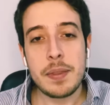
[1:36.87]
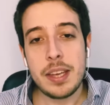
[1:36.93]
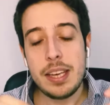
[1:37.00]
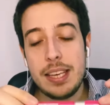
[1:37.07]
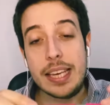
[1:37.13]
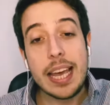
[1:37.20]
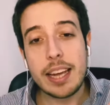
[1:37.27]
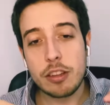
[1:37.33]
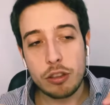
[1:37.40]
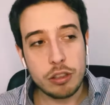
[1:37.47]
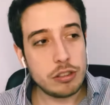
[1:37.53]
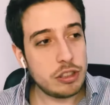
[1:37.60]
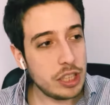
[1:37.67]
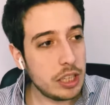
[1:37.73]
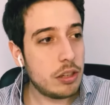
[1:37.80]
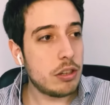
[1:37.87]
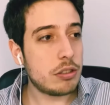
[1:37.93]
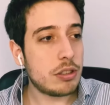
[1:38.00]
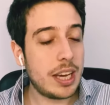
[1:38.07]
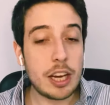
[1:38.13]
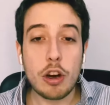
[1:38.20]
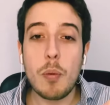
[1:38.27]
Y esto,
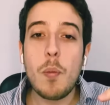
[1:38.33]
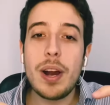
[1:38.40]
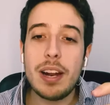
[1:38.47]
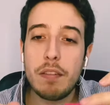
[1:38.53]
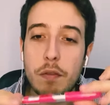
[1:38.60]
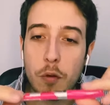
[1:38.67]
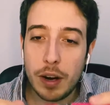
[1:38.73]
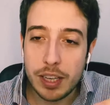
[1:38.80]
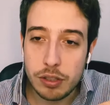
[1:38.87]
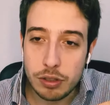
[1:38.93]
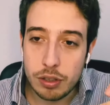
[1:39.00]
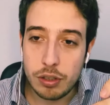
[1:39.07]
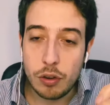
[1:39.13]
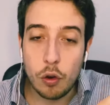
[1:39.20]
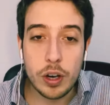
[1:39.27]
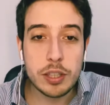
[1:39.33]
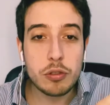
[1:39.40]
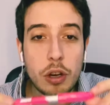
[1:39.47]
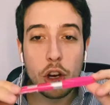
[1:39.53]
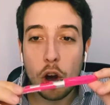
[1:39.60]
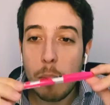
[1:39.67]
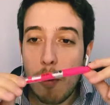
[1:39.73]
chicos, es como el esfuerzo o esto
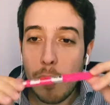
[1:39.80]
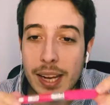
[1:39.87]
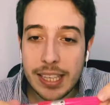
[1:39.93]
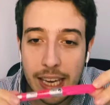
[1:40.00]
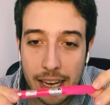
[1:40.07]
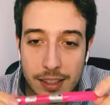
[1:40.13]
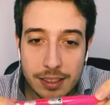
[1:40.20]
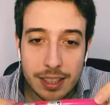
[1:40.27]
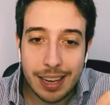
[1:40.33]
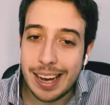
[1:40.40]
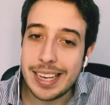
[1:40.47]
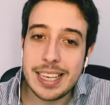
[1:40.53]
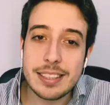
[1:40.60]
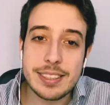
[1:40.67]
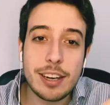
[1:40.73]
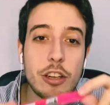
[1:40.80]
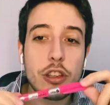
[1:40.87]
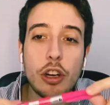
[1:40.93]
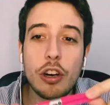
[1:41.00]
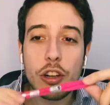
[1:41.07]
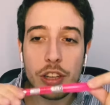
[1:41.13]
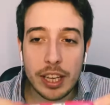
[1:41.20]
es como bañarse. Hay que hacerlo
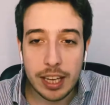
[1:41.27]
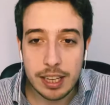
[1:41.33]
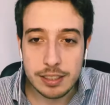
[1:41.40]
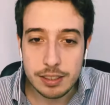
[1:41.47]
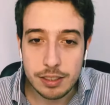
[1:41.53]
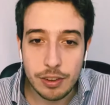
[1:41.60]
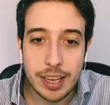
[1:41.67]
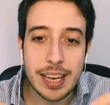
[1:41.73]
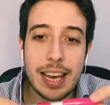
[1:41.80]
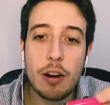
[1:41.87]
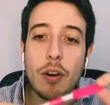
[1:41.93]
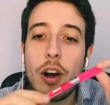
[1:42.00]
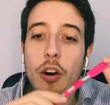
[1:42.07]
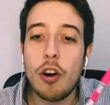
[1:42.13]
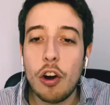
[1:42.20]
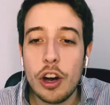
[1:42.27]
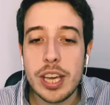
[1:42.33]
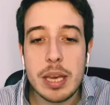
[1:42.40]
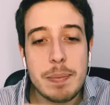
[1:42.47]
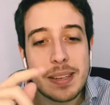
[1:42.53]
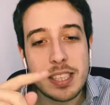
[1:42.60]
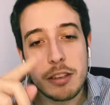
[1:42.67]
todos los días. No es que lo hago hoy
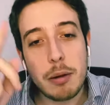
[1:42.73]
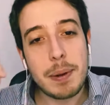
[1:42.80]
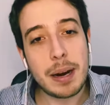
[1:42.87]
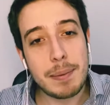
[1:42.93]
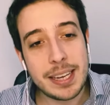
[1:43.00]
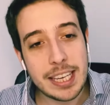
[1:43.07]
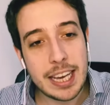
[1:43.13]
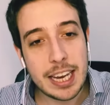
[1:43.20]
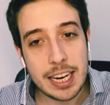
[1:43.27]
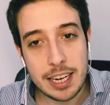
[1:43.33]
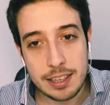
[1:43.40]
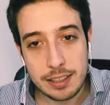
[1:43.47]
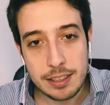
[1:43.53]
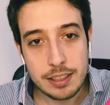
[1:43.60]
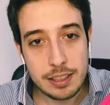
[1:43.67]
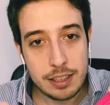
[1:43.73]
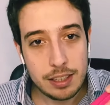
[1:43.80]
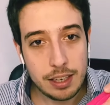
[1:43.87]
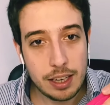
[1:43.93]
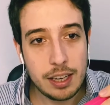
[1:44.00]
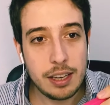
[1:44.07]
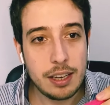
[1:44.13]
y me sirve para mañana.
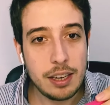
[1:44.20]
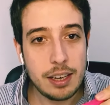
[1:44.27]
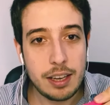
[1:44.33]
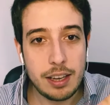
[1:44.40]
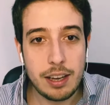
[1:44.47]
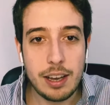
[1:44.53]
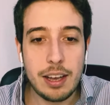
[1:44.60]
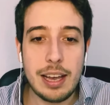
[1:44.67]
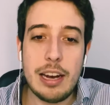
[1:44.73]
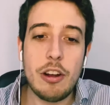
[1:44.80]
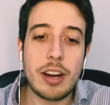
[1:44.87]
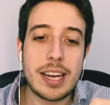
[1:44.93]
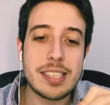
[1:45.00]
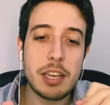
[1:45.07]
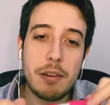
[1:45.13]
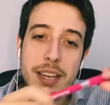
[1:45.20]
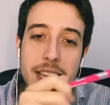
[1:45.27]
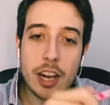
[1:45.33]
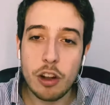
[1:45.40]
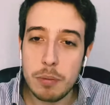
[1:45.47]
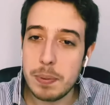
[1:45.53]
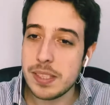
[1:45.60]
¿eh? Eh, los que se
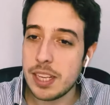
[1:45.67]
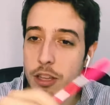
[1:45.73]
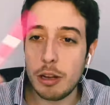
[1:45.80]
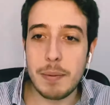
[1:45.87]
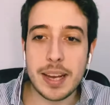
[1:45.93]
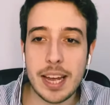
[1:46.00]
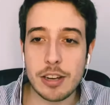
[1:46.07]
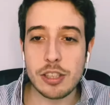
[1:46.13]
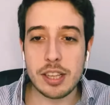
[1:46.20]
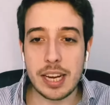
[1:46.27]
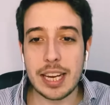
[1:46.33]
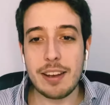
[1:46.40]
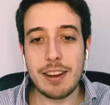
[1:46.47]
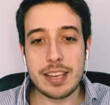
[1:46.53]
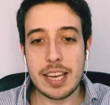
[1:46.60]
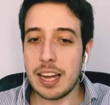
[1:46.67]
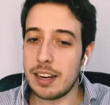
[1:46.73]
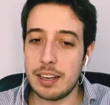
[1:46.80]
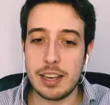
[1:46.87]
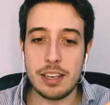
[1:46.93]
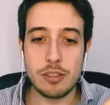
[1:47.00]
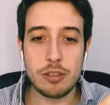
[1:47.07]
bañan hoy pensando que mañana no se tienen que
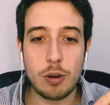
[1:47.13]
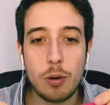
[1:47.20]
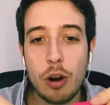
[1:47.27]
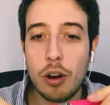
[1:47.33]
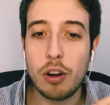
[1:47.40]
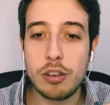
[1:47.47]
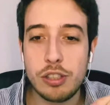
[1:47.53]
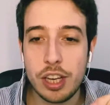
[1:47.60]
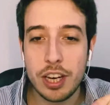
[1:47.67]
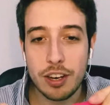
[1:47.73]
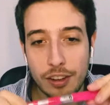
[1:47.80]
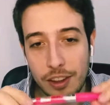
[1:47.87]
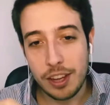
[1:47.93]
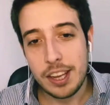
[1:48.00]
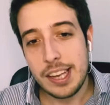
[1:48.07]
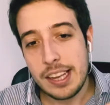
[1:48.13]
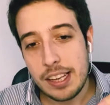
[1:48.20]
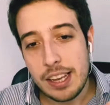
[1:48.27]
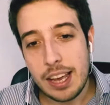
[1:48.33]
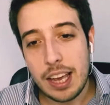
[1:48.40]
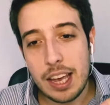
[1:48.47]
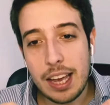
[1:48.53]
bañar son unos cochinos.
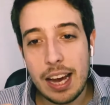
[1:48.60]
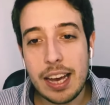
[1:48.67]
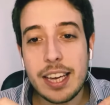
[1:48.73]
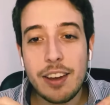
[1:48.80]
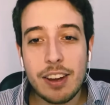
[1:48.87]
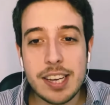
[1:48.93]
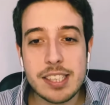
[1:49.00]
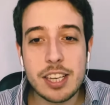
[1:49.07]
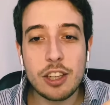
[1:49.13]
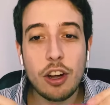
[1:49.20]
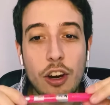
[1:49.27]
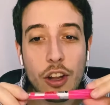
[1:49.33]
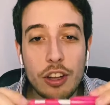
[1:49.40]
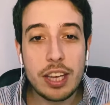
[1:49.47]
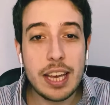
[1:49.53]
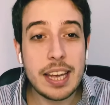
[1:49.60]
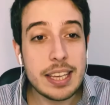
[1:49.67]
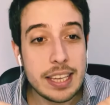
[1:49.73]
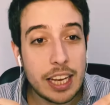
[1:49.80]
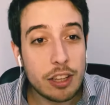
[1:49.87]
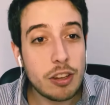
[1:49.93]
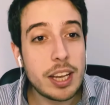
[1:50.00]
Eh, hay que bañarse todos los días
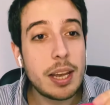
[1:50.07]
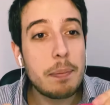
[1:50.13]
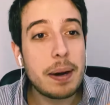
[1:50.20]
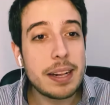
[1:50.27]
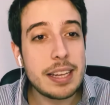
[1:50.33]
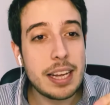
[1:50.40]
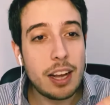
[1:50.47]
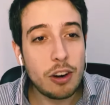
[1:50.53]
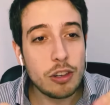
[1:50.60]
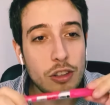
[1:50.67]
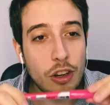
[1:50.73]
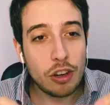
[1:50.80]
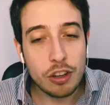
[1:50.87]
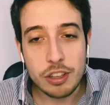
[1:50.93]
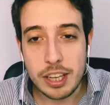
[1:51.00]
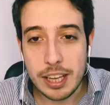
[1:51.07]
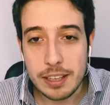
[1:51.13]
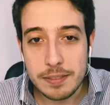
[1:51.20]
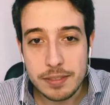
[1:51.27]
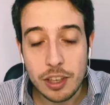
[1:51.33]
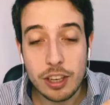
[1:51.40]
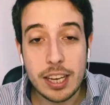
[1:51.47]
y esto hay que practicarlo todos los días,
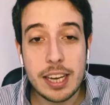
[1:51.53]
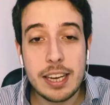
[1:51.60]
¿ok?